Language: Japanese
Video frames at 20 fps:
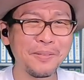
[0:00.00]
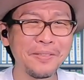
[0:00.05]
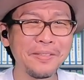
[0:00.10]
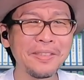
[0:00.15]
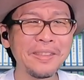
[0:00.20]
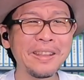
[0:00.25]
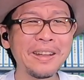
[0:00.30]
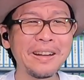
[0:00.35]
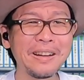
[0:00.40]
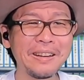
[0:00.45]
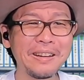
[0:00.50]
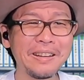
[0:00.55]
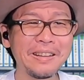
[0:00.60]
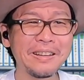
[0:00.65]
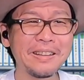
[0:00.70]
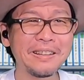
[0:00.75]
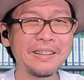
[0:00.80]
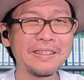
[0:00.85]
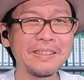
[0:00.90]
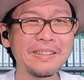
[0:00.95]
んな、
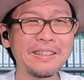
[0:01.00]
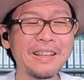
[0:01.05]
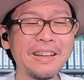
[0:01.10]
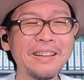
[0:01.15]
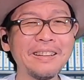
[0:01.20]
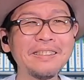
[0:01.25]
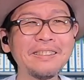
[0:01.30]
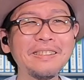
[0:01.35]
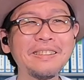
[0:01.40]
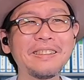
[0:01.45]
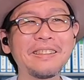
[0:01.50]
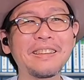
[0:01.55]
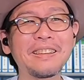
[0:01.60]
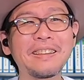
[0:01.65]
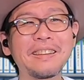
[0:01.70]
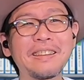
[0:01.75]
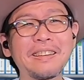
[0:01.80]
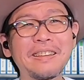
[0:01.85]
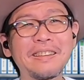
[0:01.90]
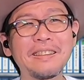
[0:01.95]
なん
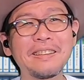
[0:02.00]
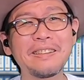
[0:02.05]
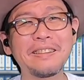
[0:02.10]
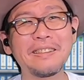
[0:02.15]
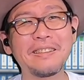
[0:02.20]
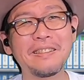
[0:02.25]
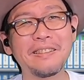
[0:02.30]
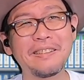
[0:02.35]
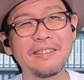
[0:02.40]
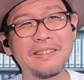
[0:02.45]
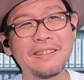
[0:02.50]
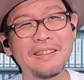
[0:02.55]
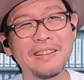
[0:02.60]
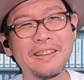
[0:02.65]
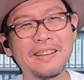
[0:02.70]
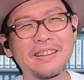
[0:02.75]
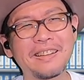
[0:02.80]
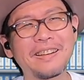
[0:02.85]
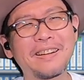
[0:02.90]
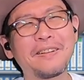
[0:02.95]
で
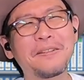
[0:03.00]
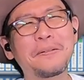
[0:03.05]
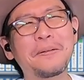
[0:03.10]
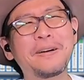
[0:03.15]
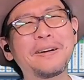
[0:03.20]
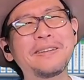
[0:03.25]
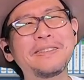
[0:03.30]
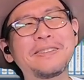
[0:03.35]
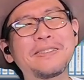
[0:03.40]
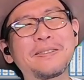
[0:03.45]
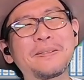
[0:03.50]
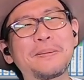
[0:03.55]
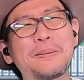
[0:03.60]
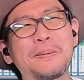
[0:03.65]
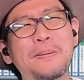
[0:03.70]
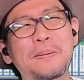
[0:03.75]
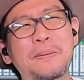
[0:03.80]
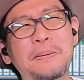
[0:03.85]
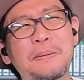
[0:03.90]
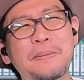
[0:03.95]
かわい
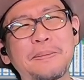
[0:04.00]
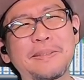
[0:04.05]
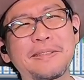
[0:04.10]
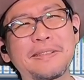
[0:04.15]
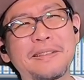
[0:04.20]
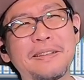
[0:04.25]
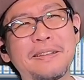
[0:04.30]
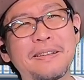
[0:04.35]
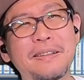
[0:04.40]
そう、小見さ